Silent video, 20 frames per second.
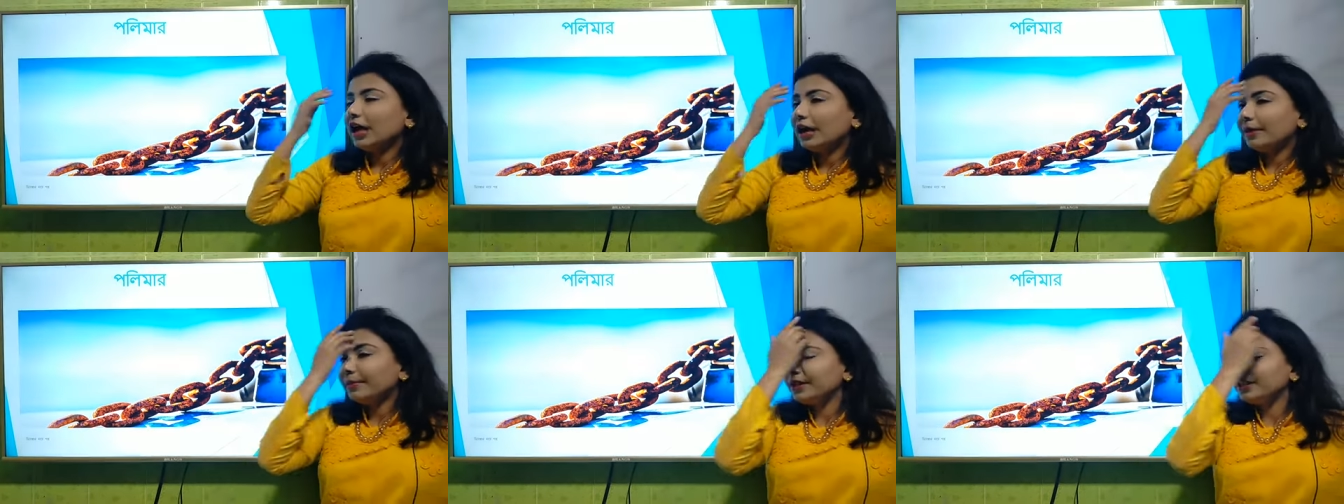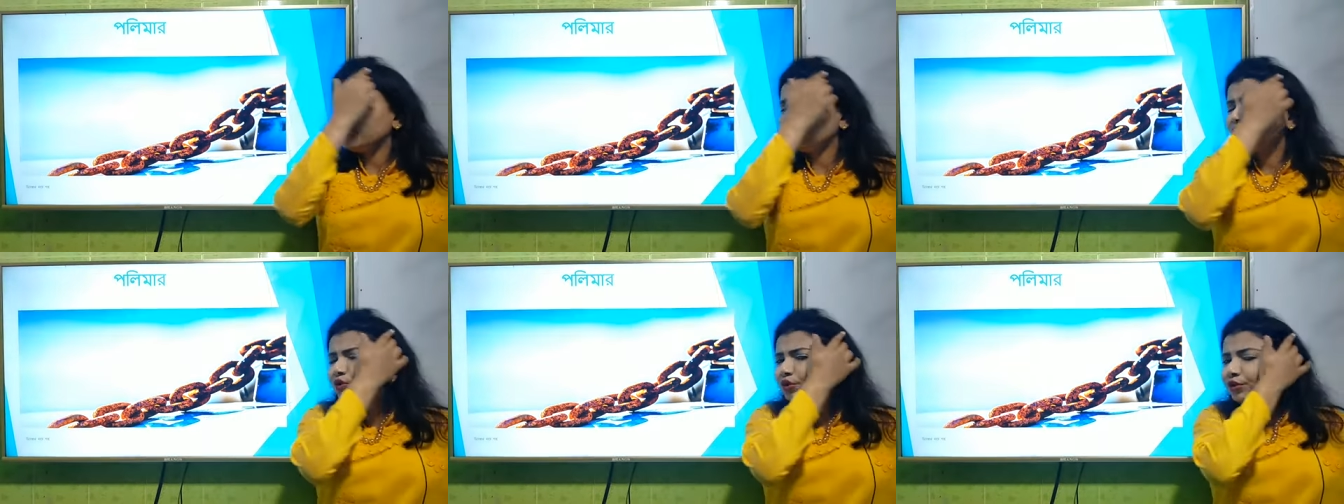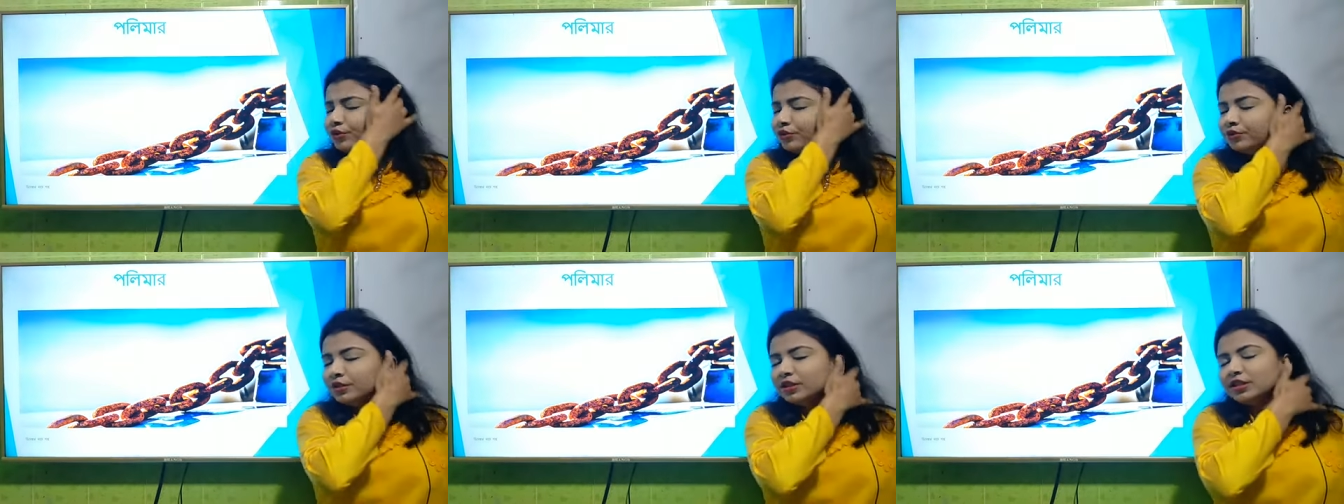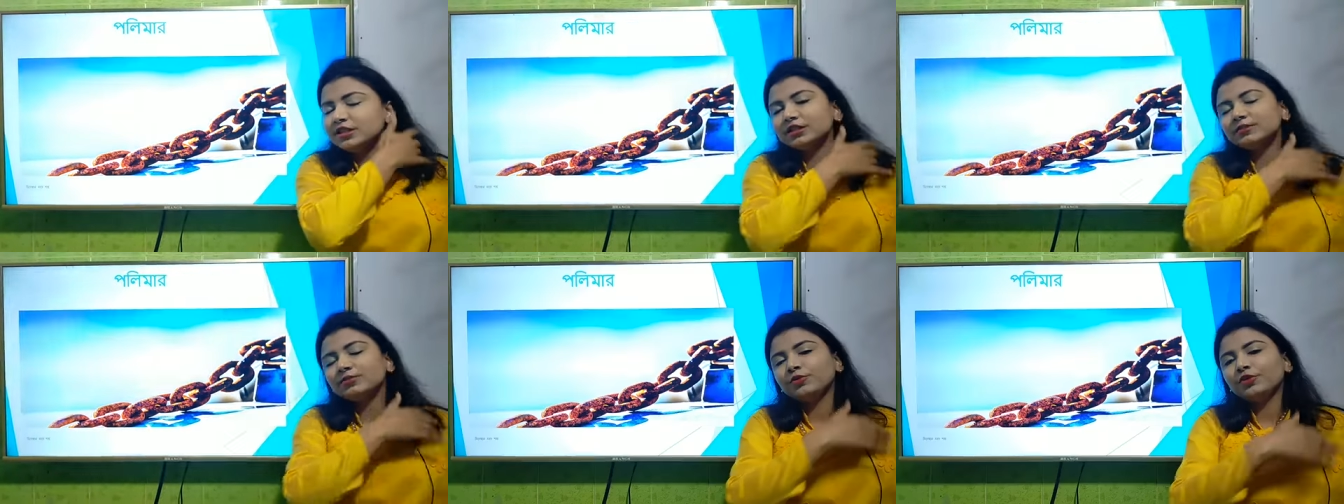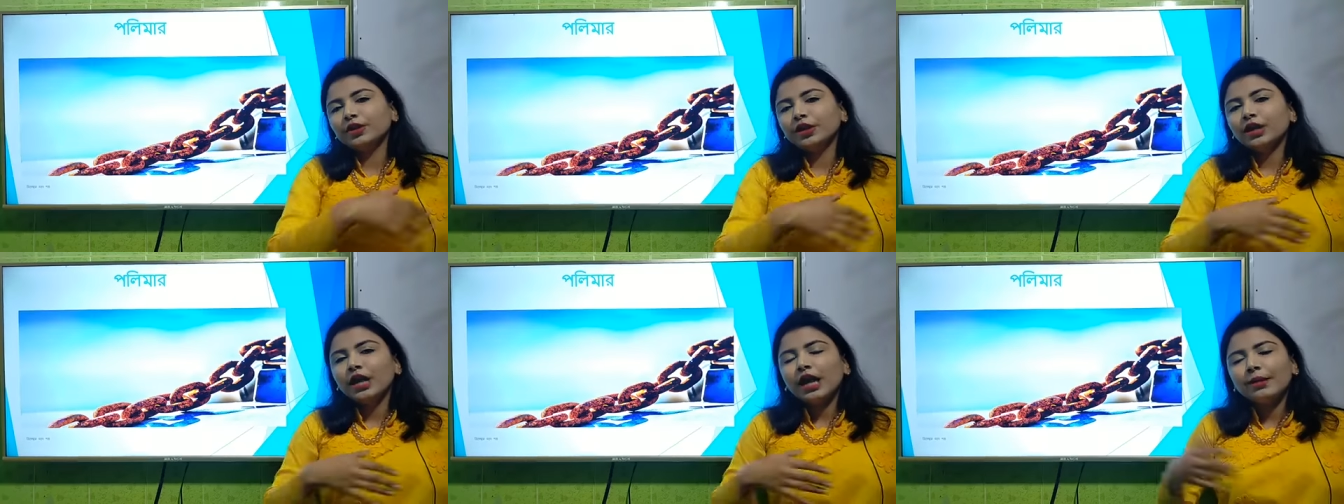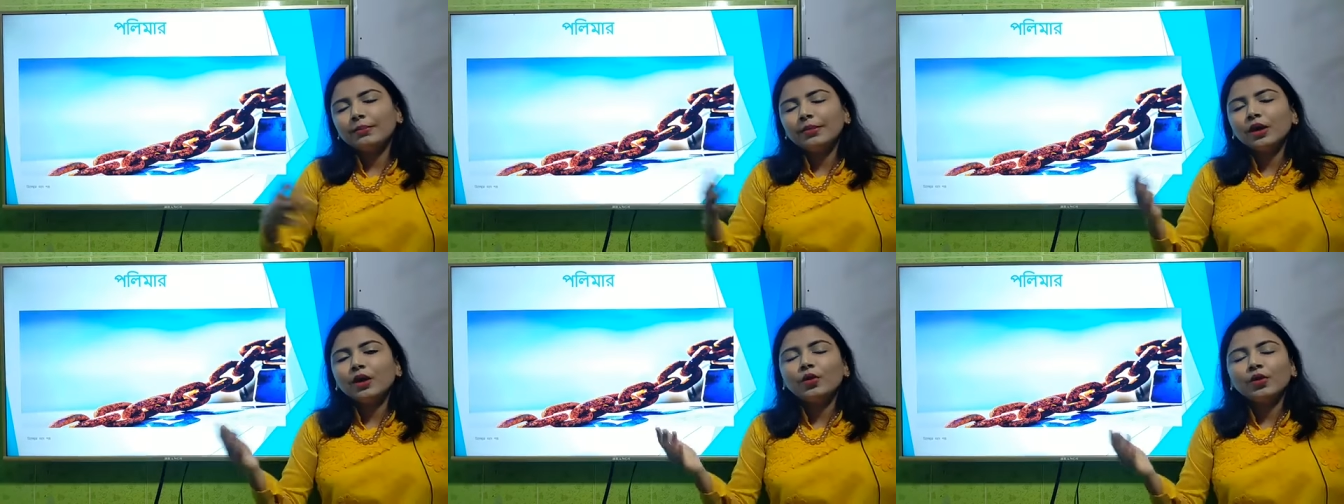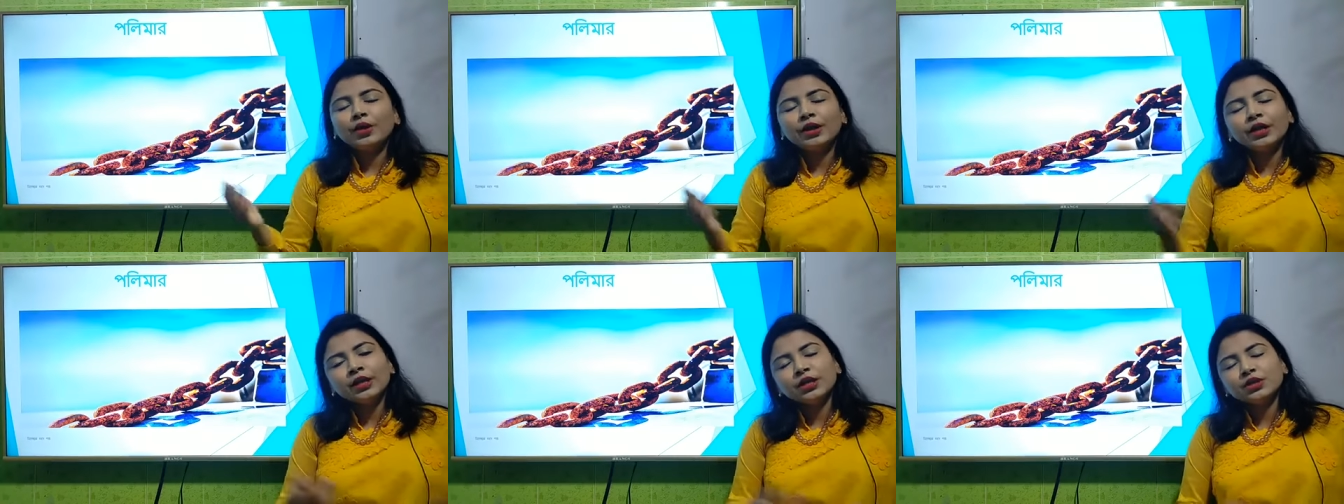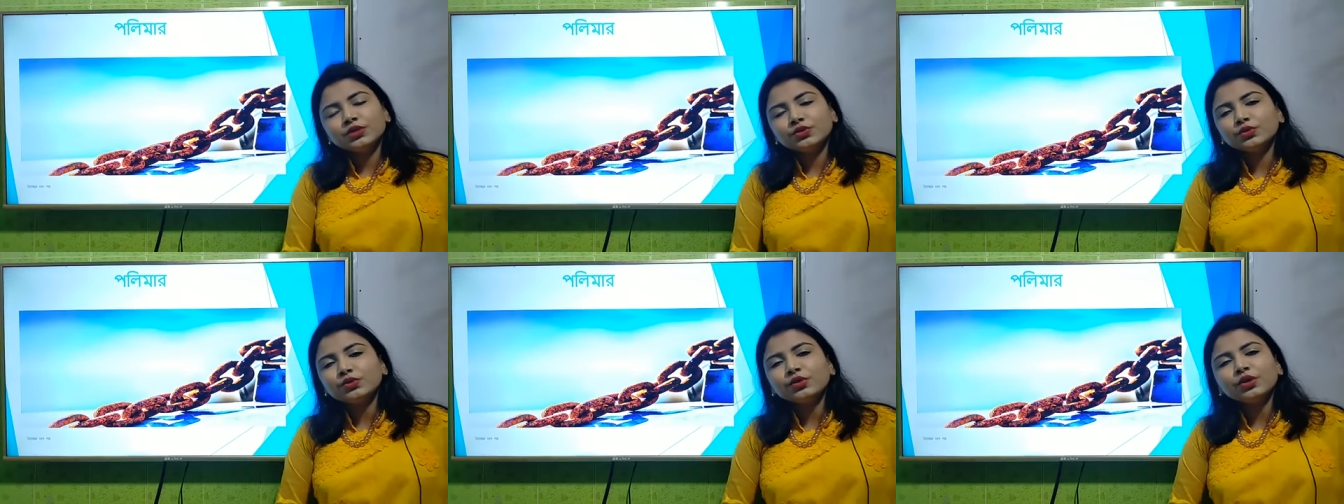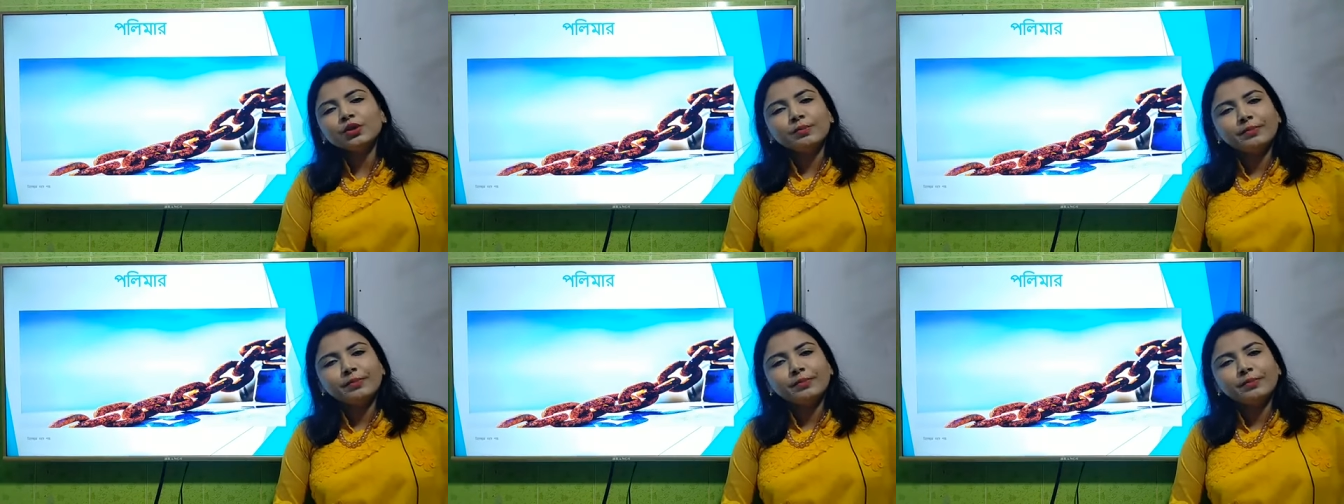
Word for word: আমাদের দৈনন্দিন জীবনে আমরা অনেক কিছু